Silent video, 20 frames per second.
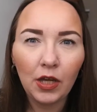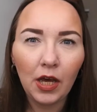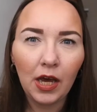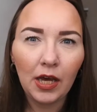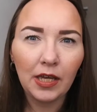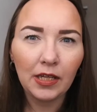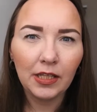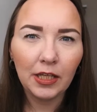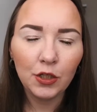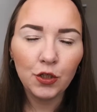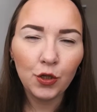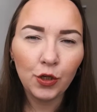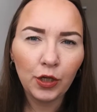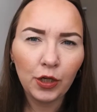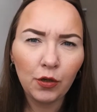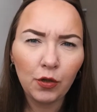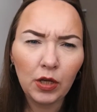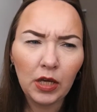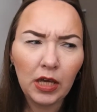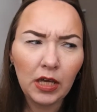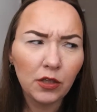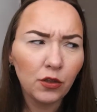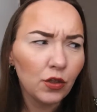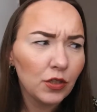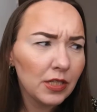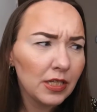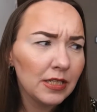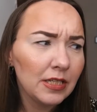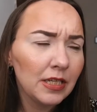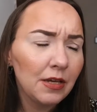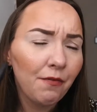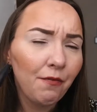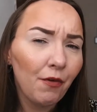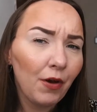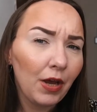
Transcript: Ah, de hecho, creo que, no sé si fue